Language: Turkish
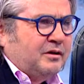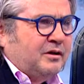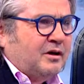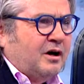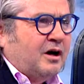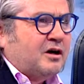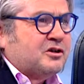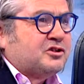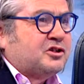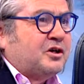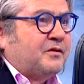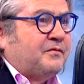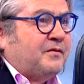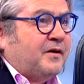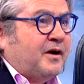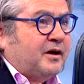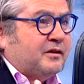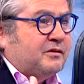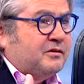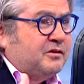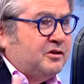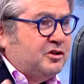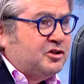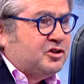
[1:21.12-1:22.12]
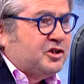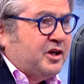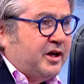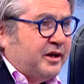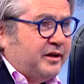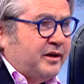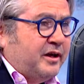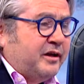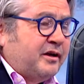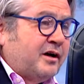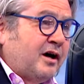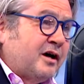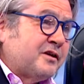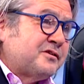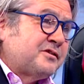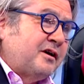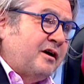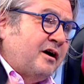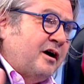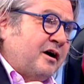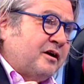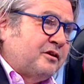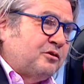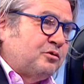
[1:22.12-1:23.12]
Ya şefaat diyeceğine ya
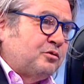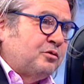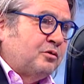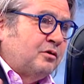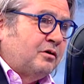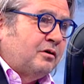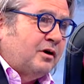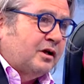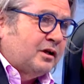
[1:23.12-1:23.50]
seyahat diyor.